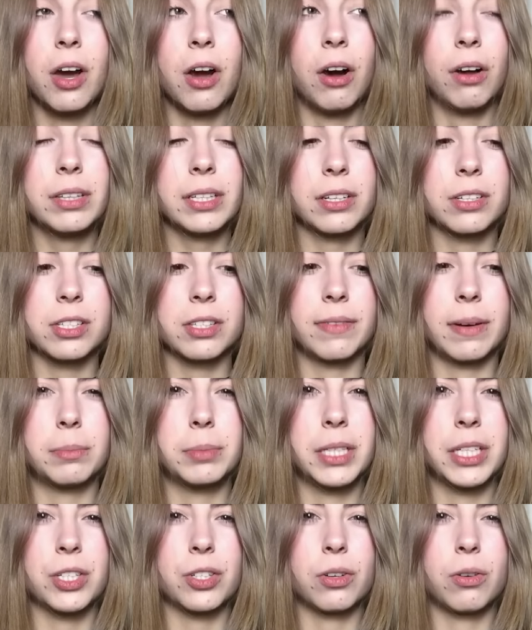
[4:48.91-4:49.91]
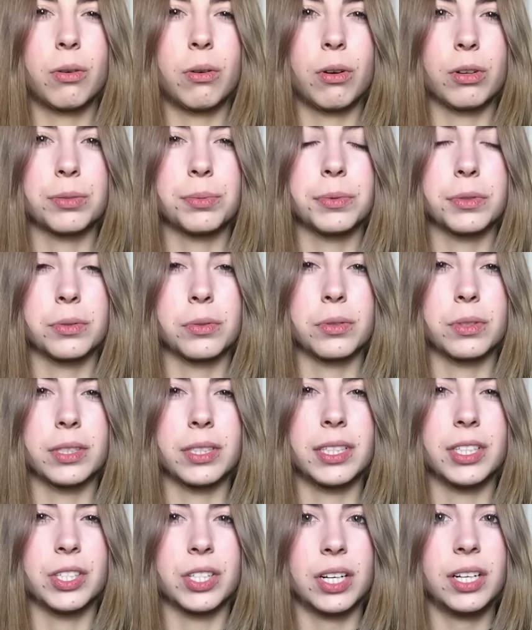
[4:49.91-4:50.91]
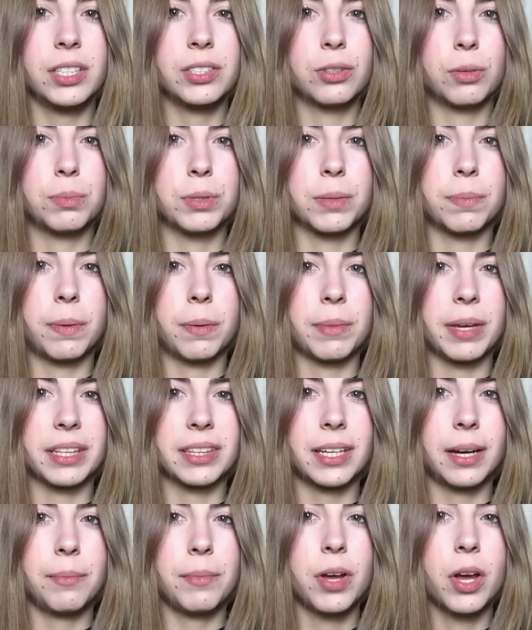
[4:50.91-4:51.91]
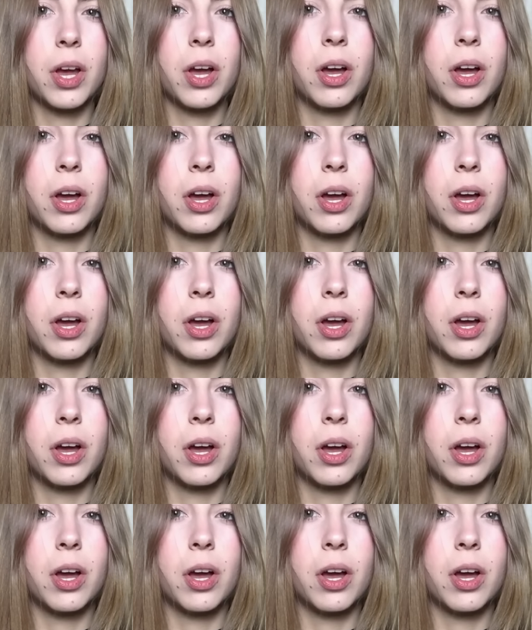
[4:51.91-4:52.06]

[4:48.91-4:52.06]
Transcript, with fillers: Ona kosztowała bodajże około 8 zł, jeżeli dobrze pamiętam,